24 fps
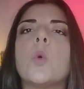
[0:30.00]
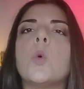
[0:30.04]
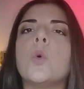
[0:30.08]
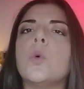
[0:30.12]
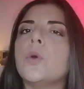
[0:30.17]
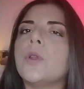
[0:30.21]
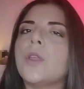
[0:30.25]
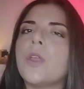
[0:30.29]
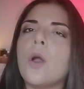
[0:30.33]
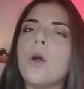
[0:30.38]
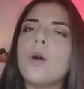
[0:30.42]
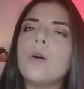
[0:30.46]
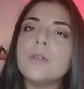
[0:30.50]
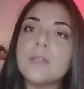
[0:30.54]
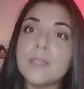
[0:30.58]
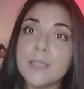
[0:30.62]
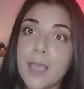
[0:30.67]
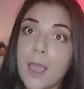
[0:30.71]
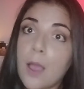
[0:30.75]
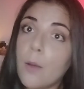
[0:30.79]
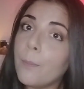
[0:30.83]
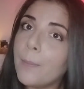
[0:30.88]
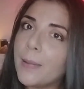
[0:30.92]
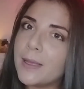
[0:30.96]

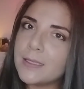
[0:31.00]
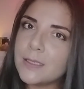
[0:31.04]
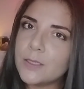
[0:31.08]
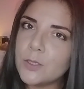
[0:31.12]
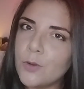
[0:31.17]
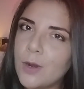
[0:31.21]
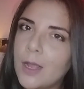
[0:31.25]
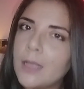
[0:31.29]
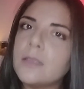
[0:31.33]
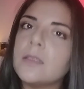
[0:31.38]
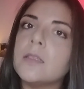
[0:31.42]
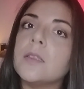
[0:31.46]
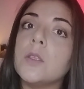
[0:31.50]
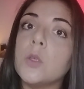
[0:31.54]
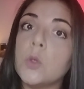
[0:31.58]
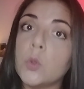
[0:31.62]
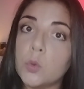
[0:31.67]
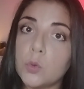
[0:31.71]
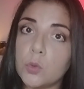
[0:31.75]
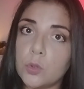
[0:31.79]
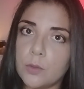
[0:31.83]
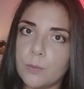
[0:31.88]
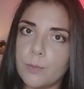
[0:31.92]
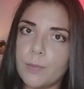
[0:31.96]
curiosi e appassionati di
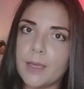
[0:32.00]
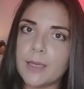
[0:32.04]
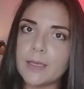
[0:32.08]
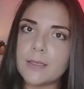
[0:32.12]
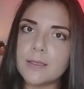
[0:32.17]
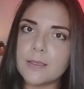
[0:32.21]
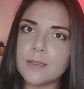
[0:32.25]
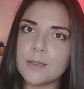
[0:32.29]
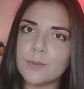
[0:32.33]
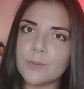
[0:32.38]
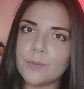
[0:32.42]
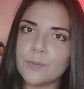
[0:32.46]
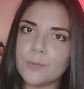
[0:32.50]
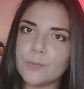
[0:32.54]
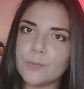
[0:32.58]
Urbex.